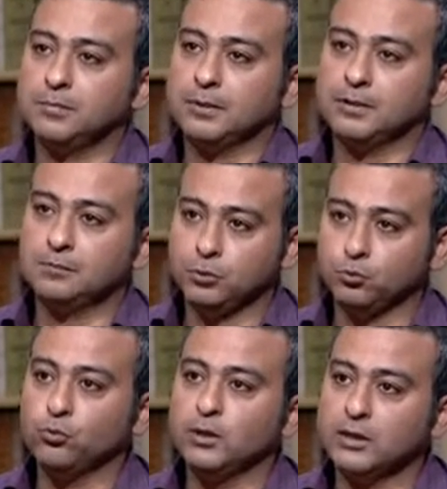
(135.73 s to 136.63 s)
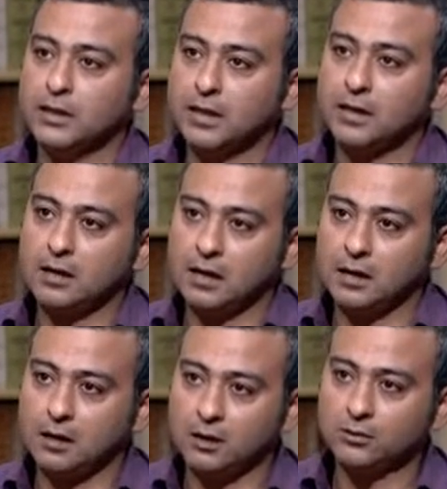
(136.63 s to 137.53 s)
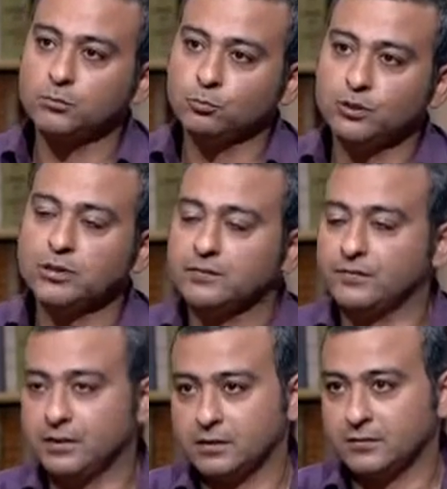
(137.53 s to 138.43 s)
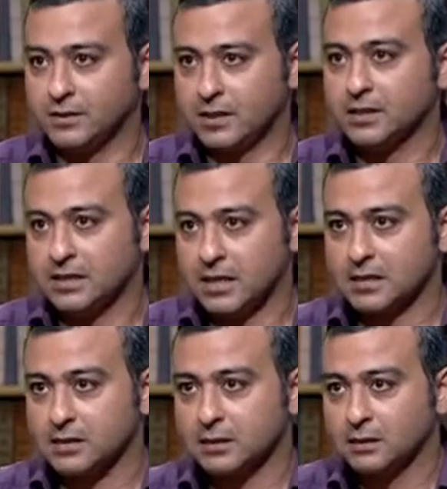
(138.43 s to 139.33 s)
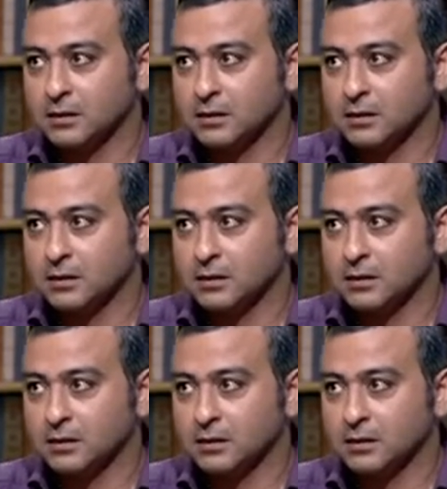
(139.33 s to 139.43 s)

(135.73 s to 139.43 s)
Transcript: بيقول ان انا اقضي مدتي في في سجن الزقازيق